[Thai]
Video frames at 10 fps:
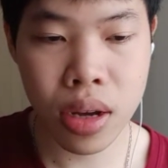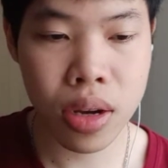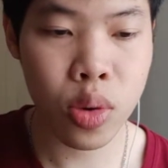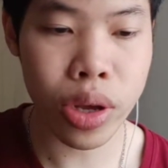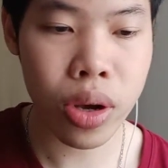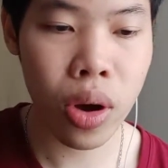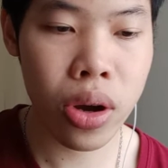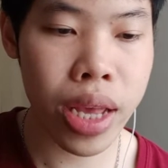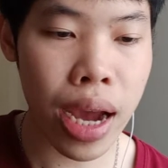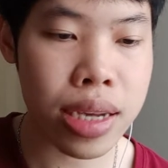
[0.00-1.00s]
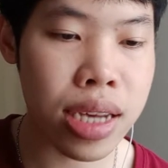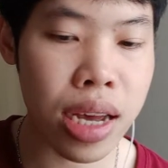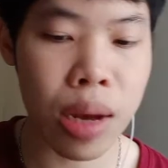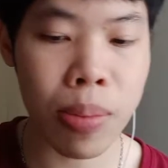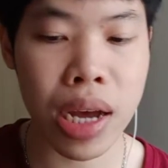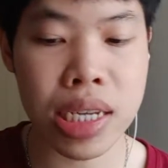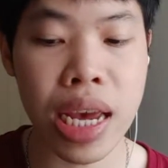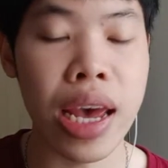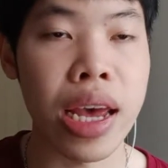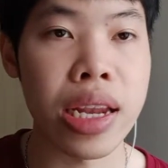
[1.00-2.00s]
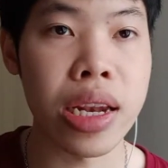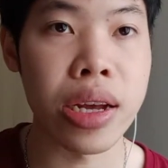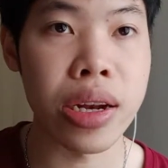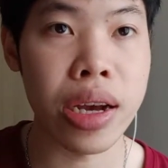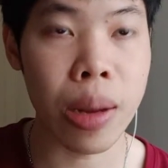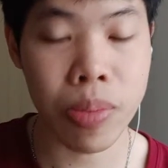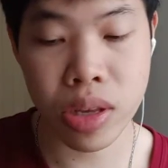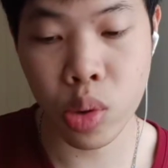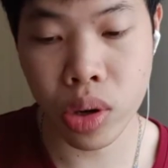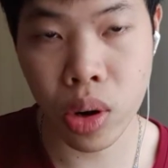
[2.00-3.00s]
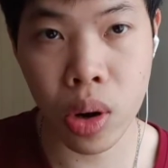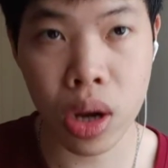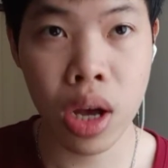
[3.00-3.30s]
หนุ่ยก็อยากจะมาแชร์นิดนึงนะครับในส่วนของ